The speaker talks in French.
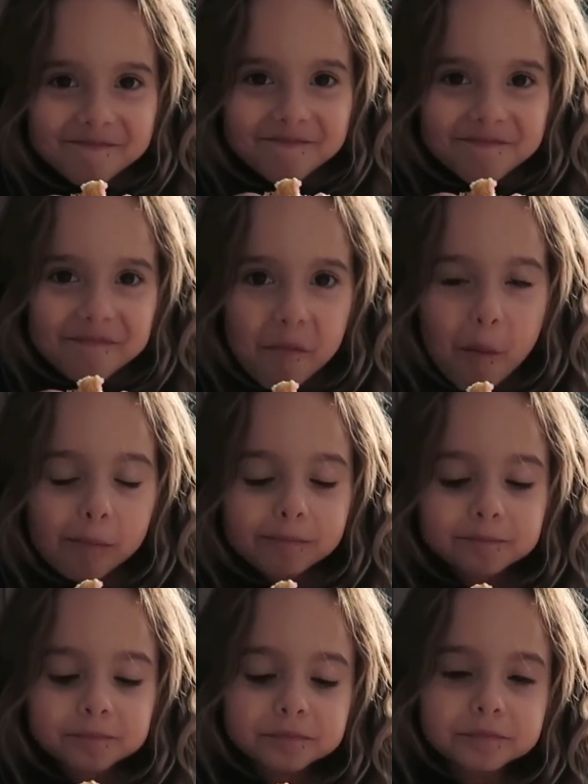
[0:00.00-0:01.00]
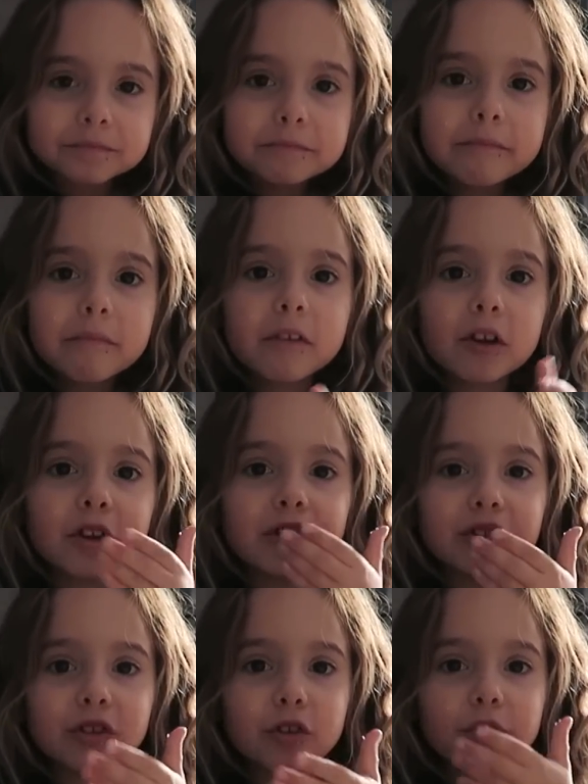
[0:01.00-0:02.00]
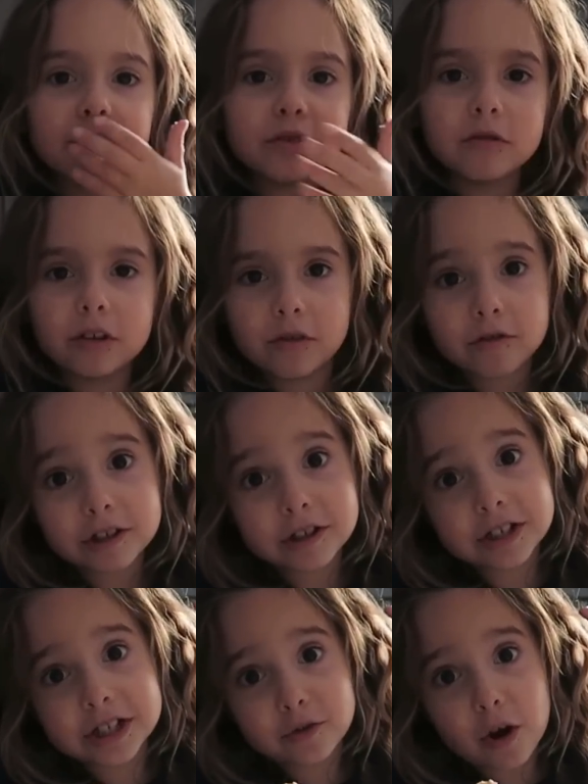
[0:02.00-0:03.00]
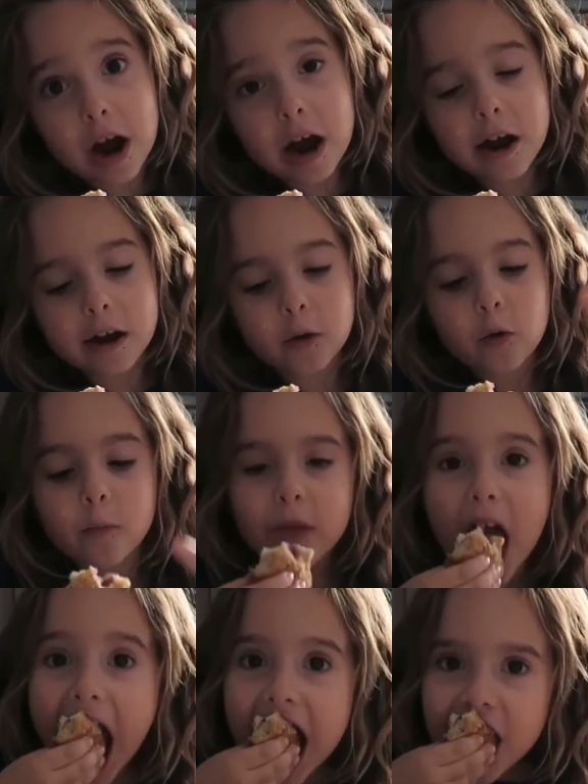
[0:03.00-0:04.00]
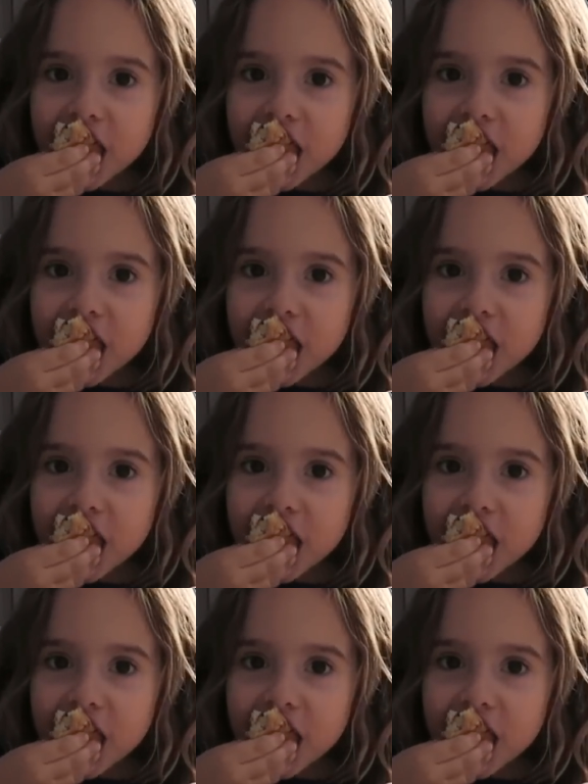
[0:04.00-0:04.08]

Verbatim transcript: Donc on vous envoie plein de gros bisous et on vous dit ciao.